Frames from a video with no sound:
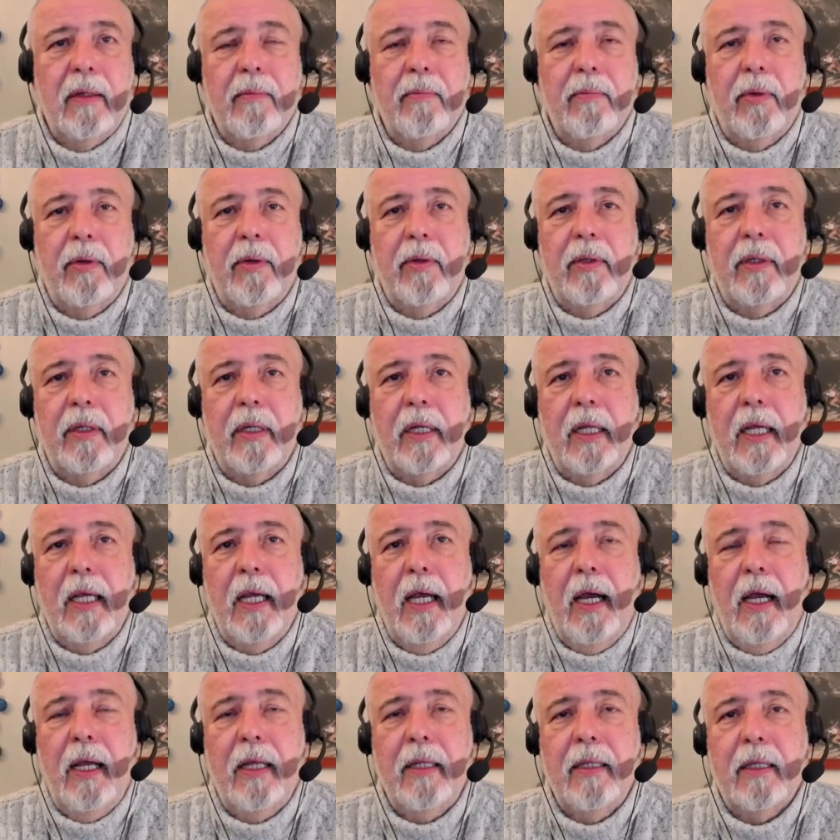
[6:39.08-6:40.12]

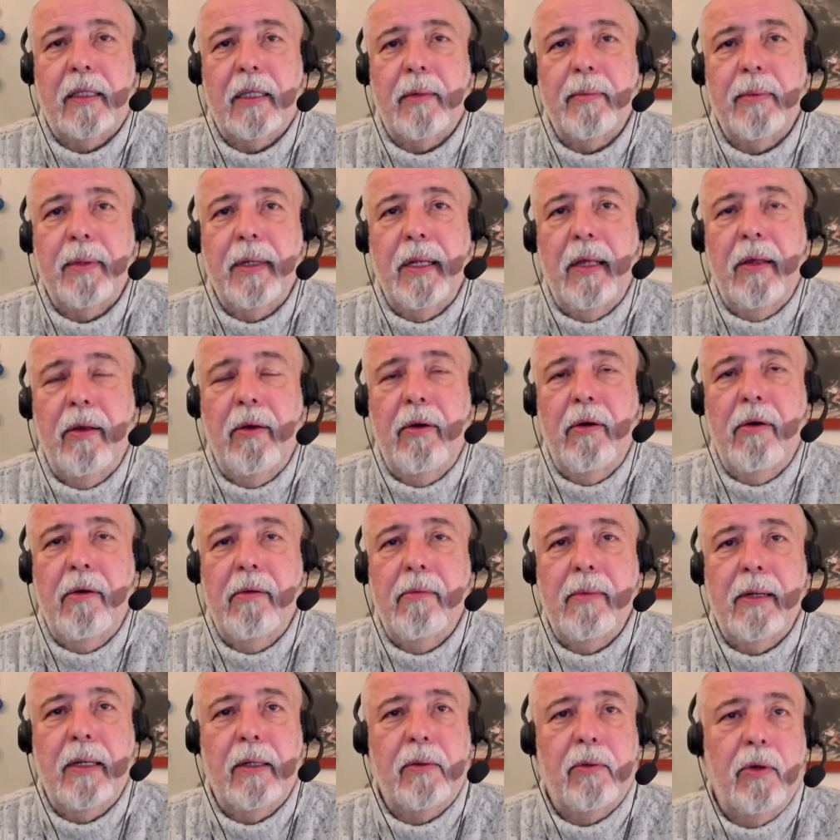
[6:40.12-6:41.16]
podría en determinado
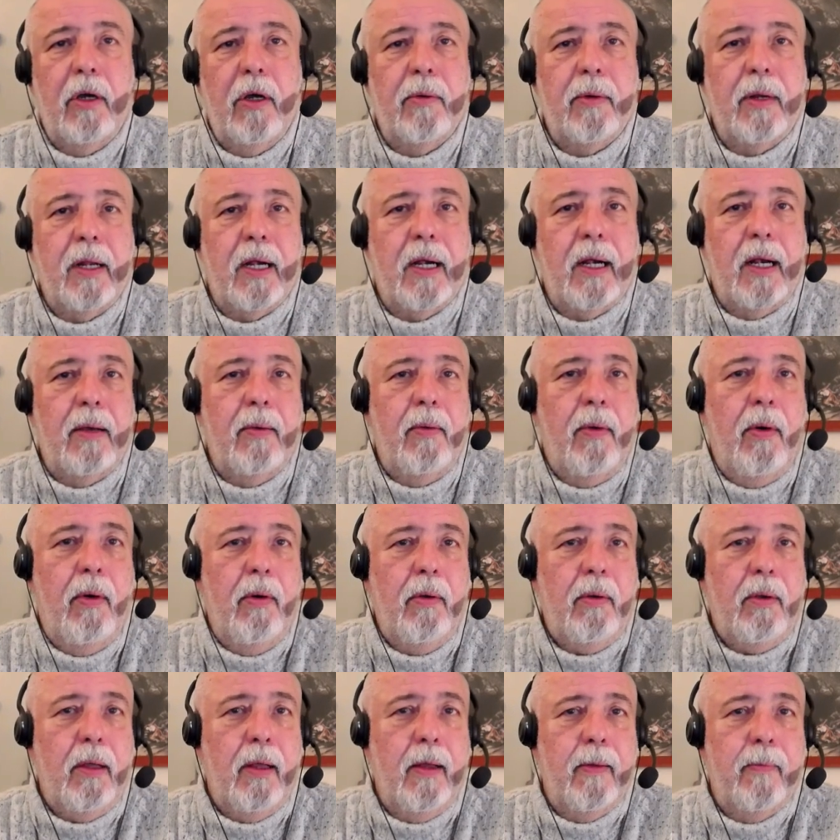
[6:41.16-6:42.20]
momento abrir la
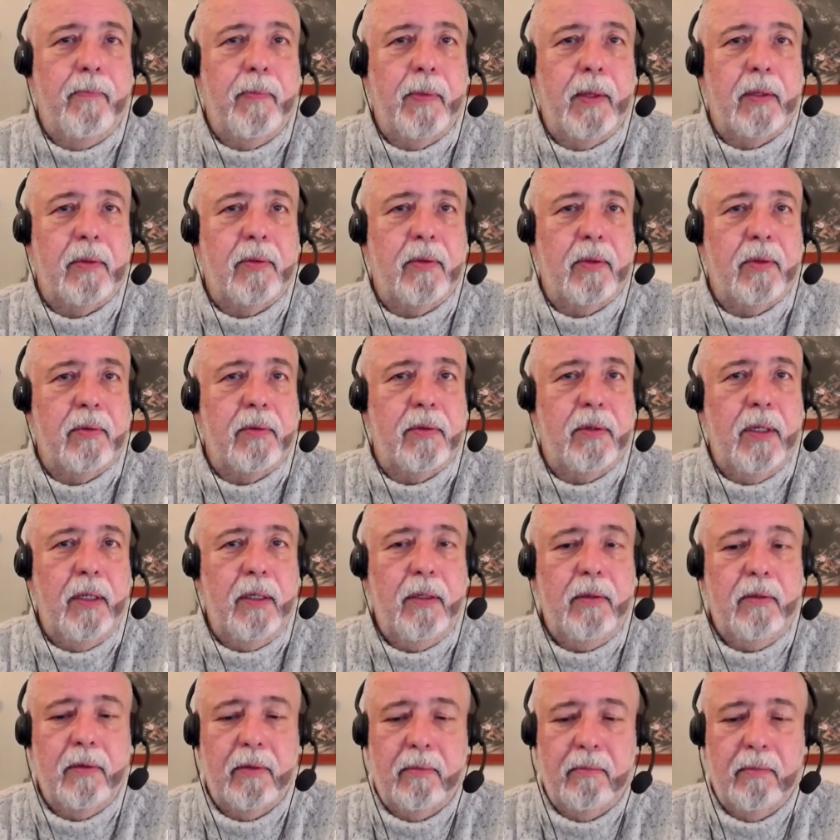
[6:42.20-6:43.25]
boca.
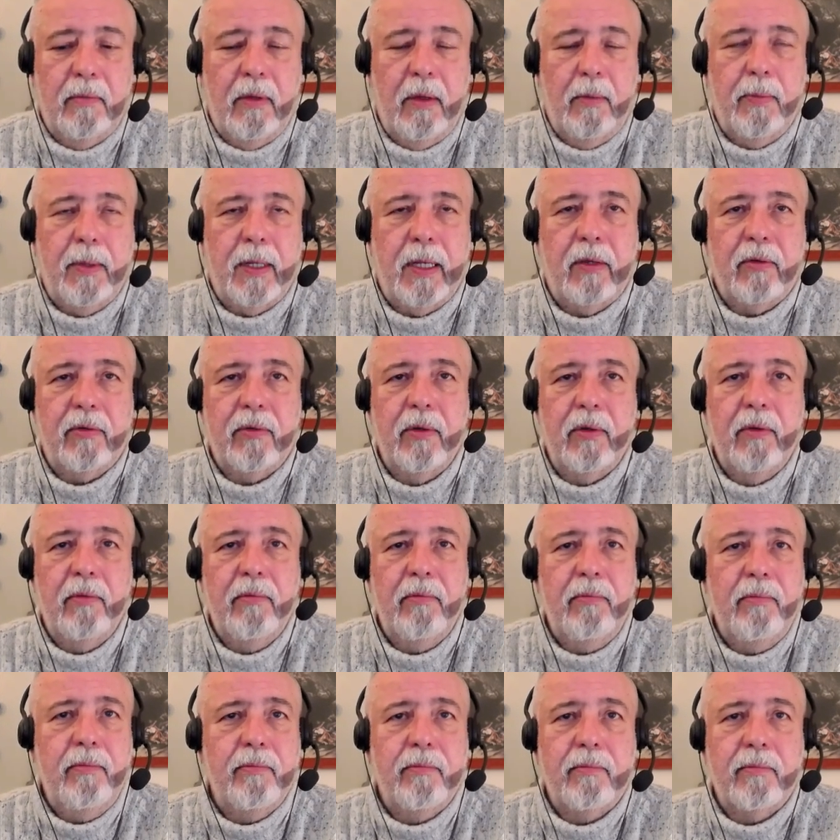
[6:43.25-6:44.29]
Entonces, la
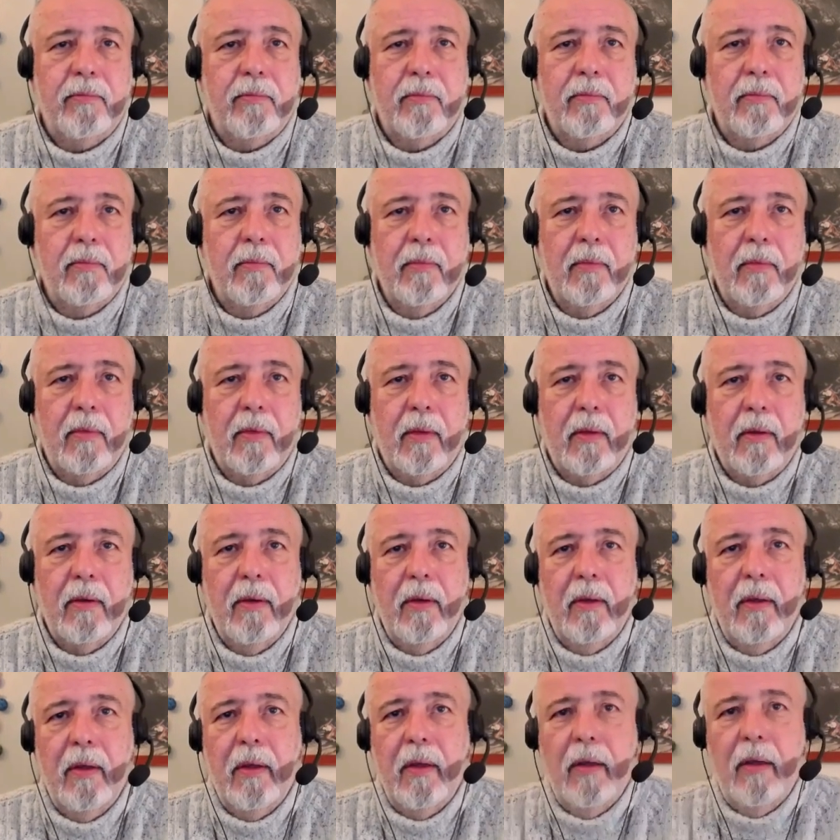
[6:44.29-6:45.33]
operación
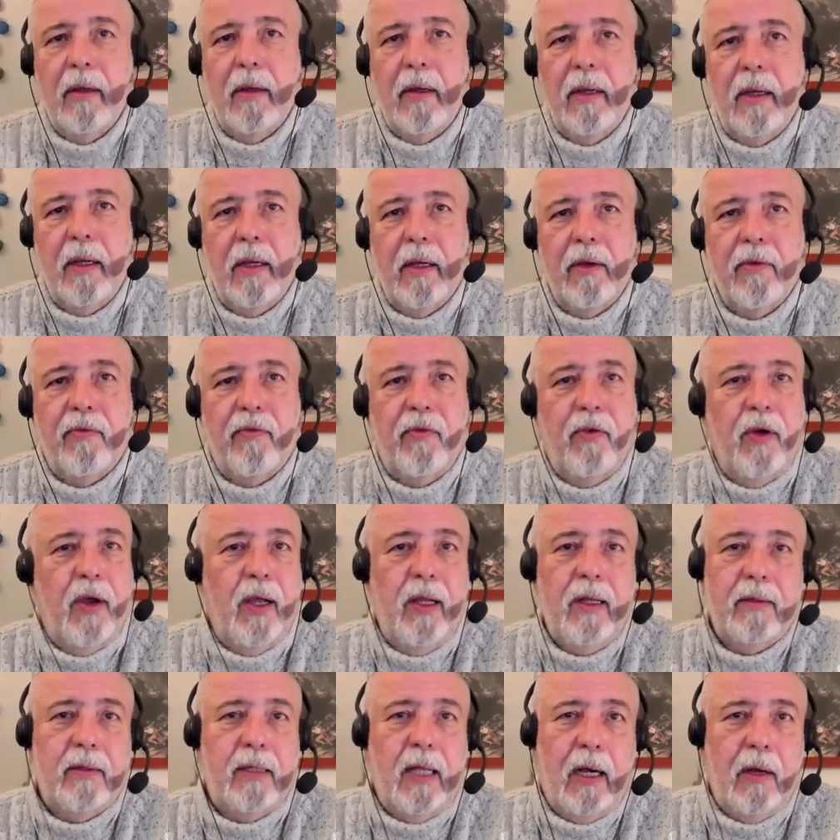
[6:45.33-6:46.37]
eh,
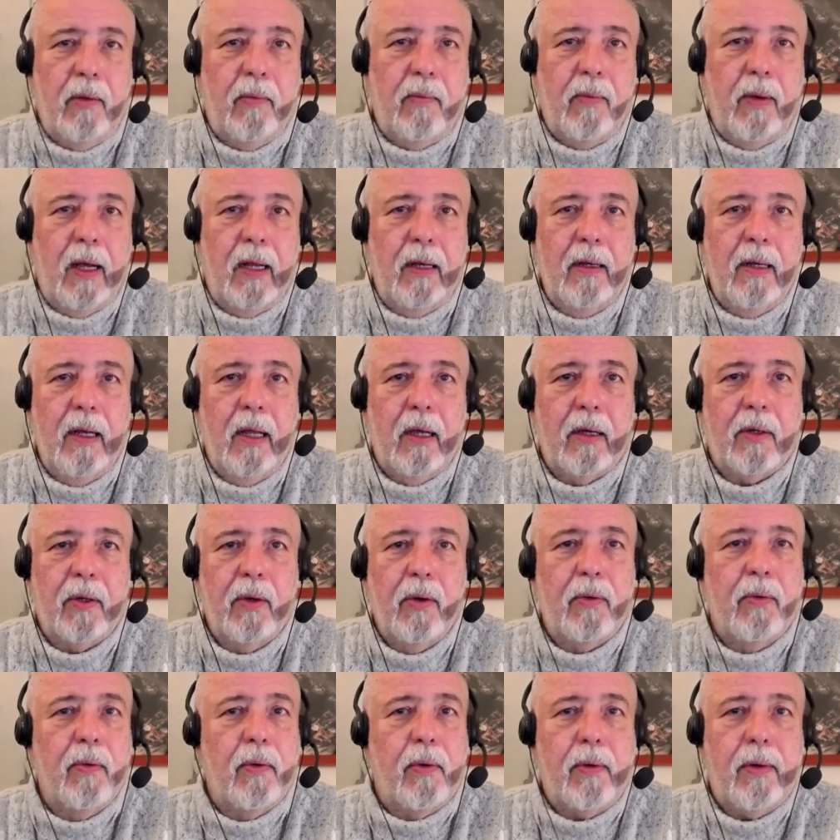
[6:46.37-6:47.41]
fue tal cual la que
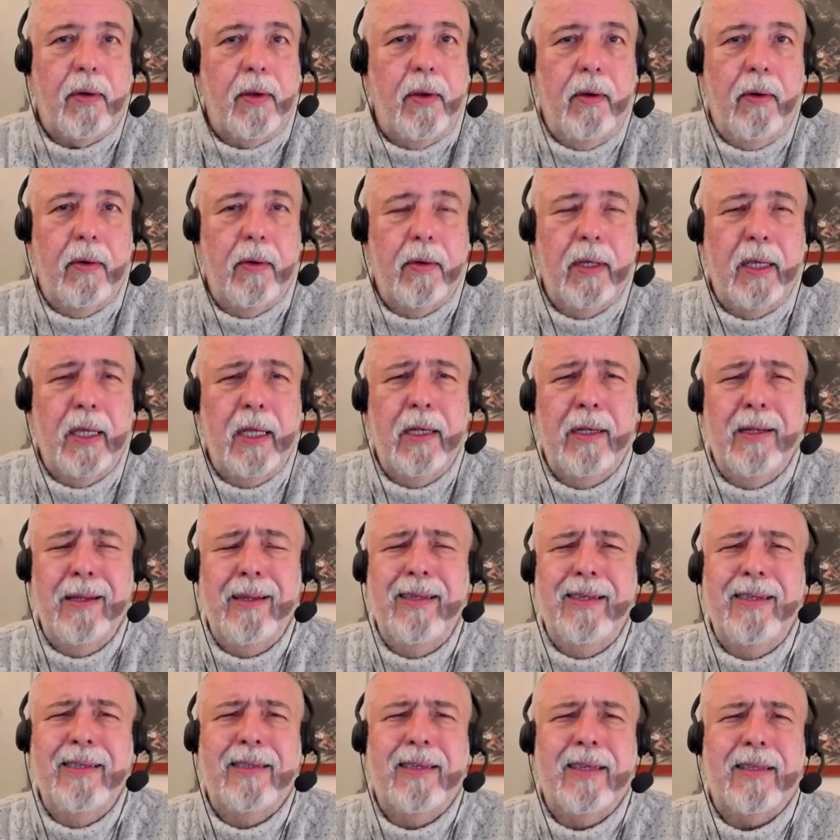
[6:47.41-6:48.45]
ocurrió. Y,
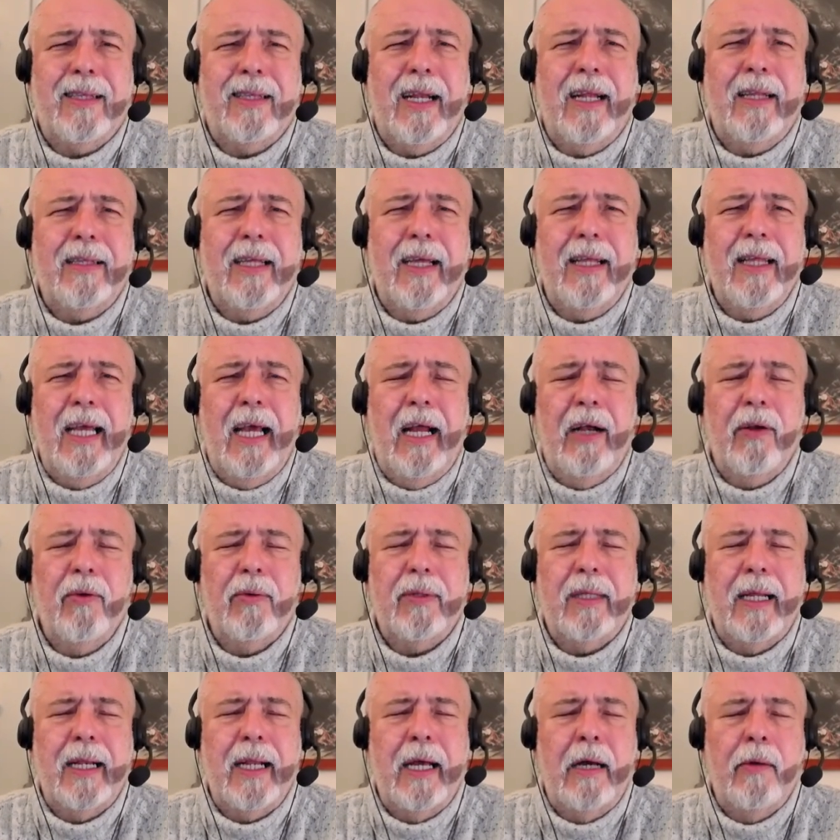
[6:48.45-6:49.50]
y se trata de algo
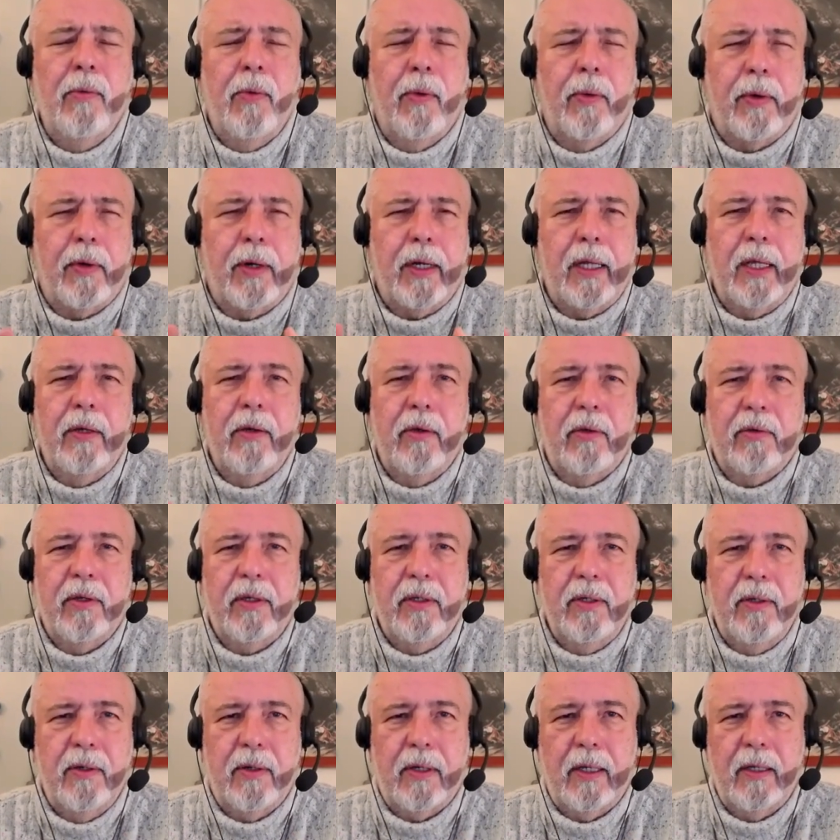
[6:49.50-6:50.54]
tan aburrido,
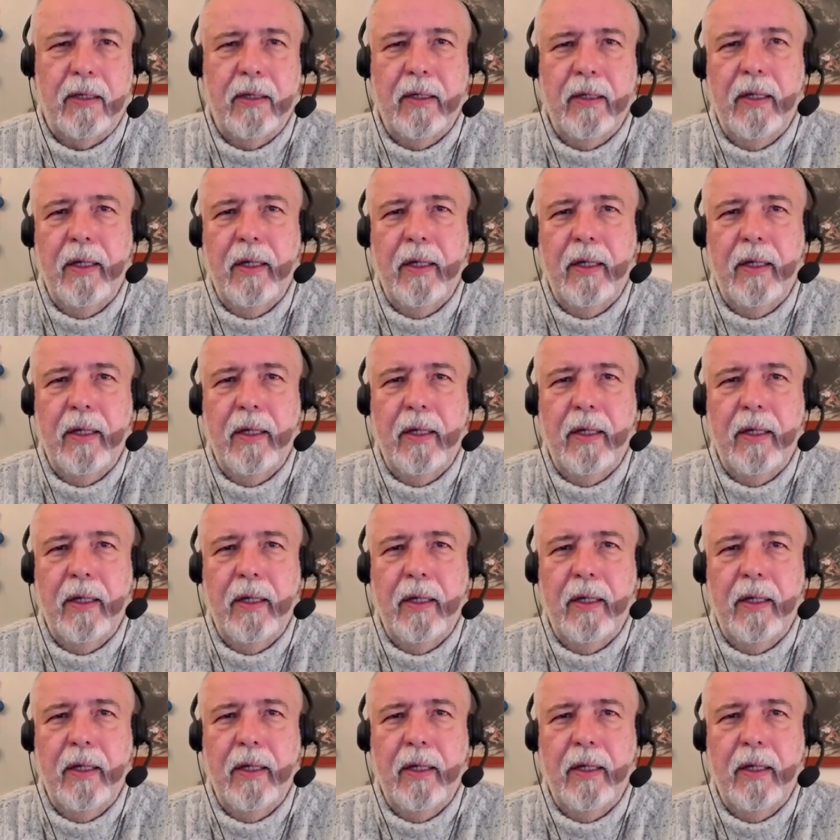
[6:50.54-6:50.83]
señores.